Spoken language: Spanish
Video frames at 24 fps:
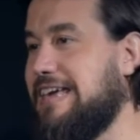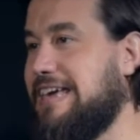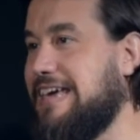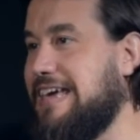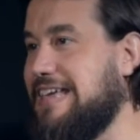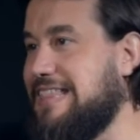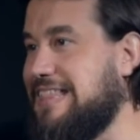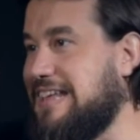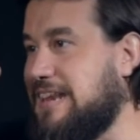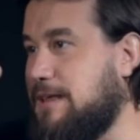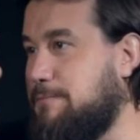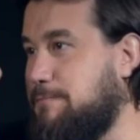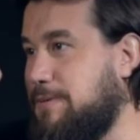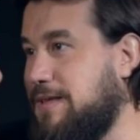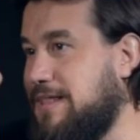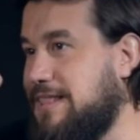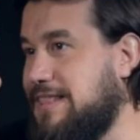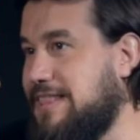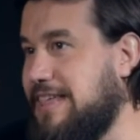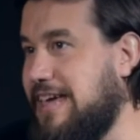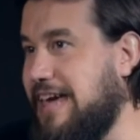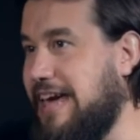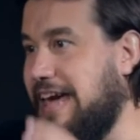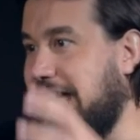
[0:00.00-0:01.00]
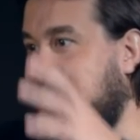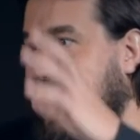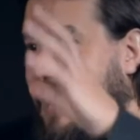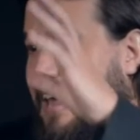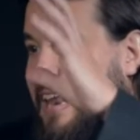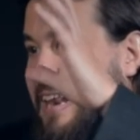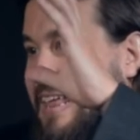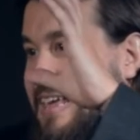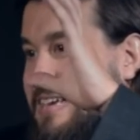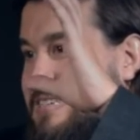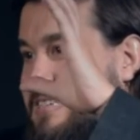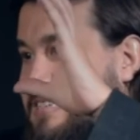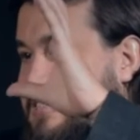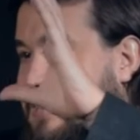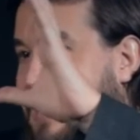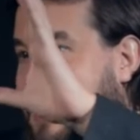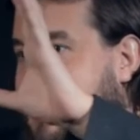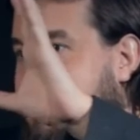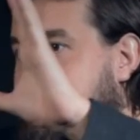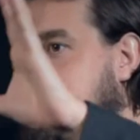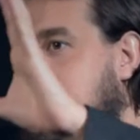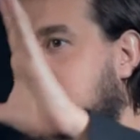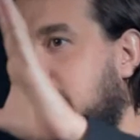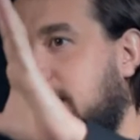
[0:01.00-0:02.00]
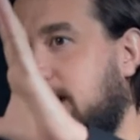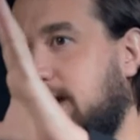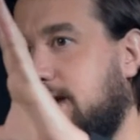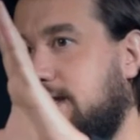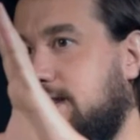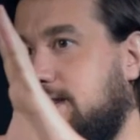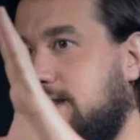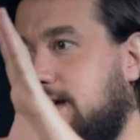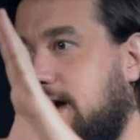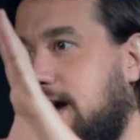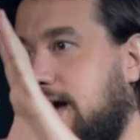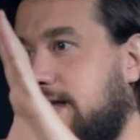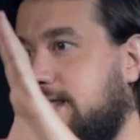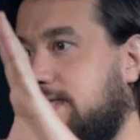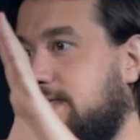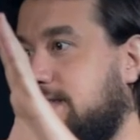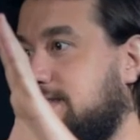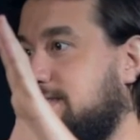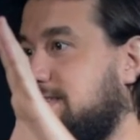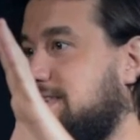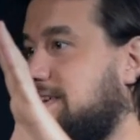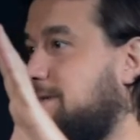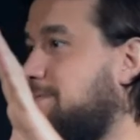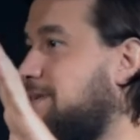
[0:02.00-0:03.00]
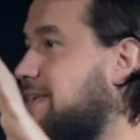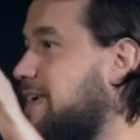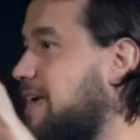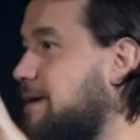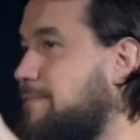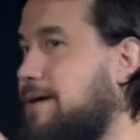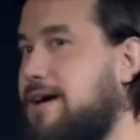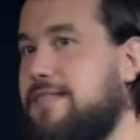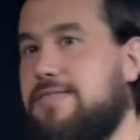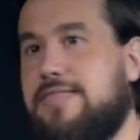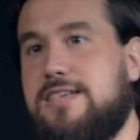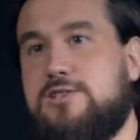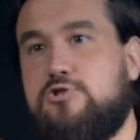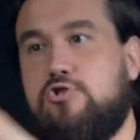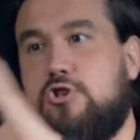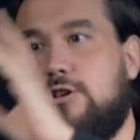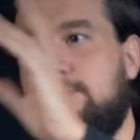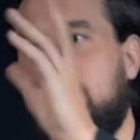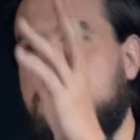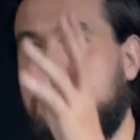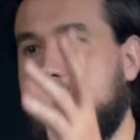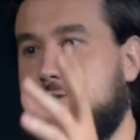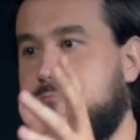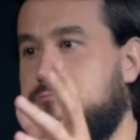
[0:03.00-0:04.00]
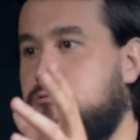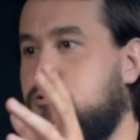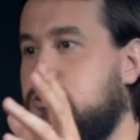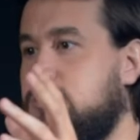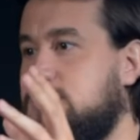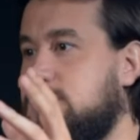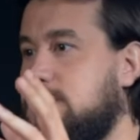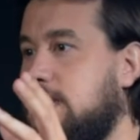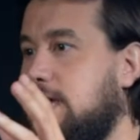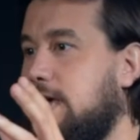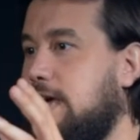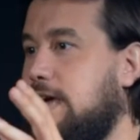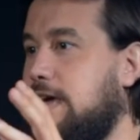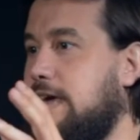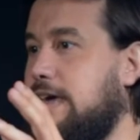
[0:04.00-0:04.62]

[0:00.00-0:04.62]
que de repente en esta imagen, antes de saber qué va antes o qué va después,